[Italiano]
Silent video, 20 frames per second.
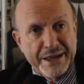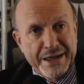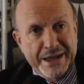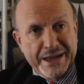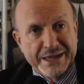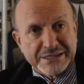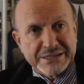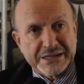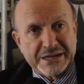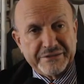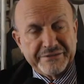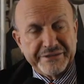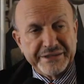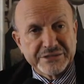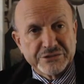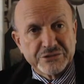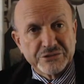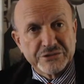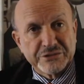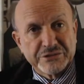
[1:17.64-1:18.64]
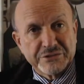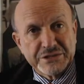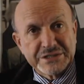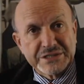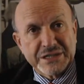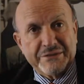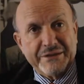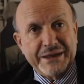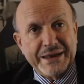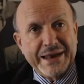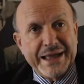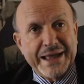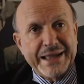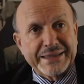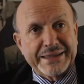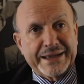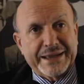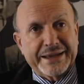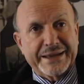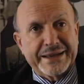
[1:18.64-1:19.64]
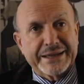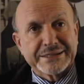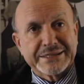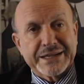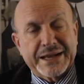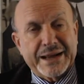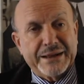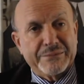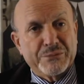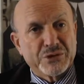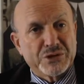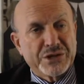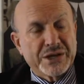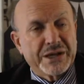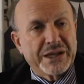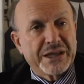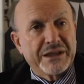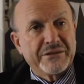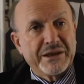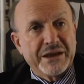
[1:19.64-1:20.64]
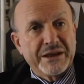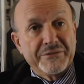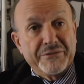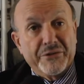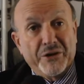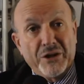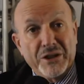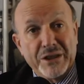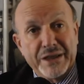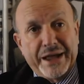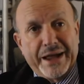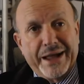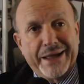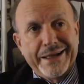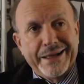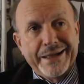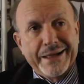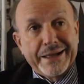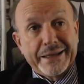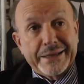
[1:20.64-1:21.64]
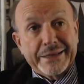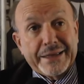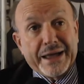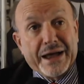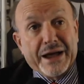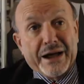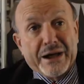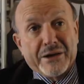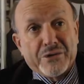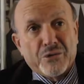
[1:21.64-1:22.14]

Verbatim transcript: al servizio di questa vallata che nascerà a Bottega di Valle Foglia, da